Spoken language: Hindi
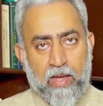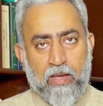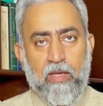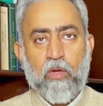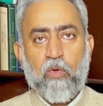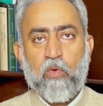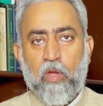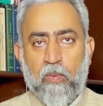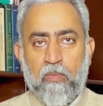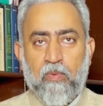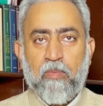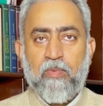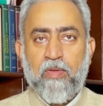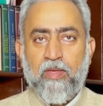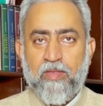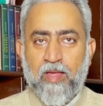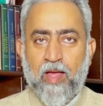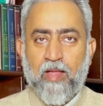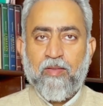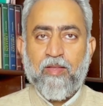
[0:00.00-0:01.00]
पहले गुलाम नबी
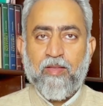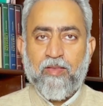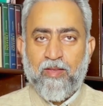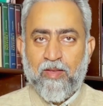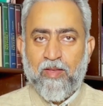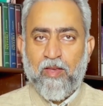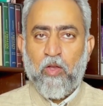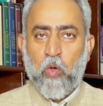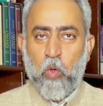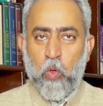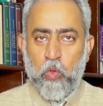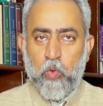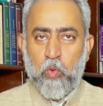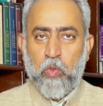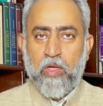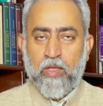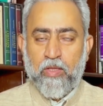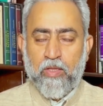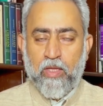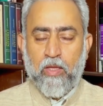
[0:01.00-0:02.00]
आज़ाद की तकरीर हो
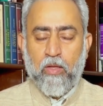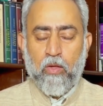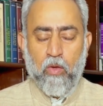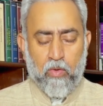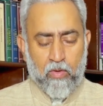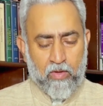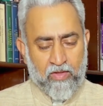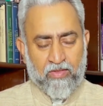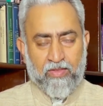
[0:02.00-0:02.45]
चुकी थी और